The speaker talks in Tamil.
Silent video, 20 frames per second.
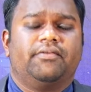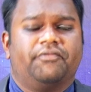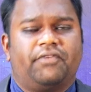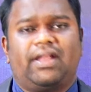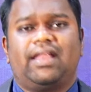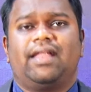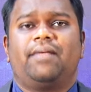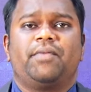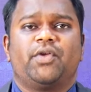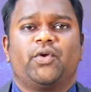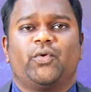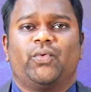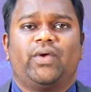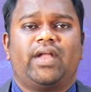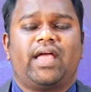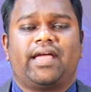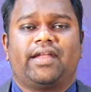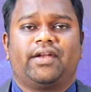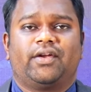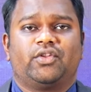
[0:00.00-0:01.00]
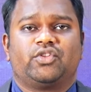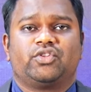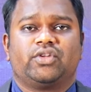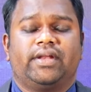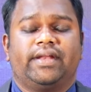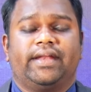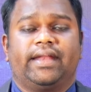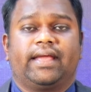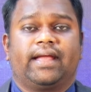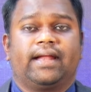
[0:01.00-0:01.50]
வல்லமை உண்டா என்று
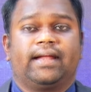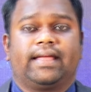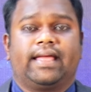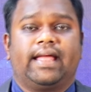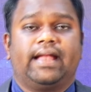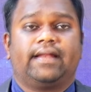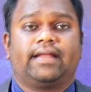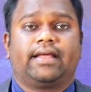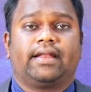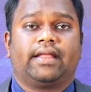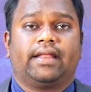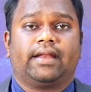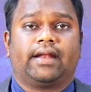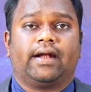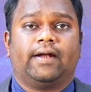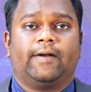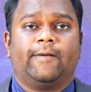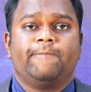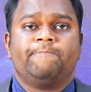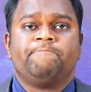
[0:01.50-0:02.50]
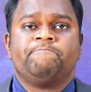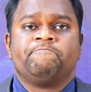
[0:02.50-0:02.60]
சொல்லி நீங்கள் கேட்கிறீர்கள்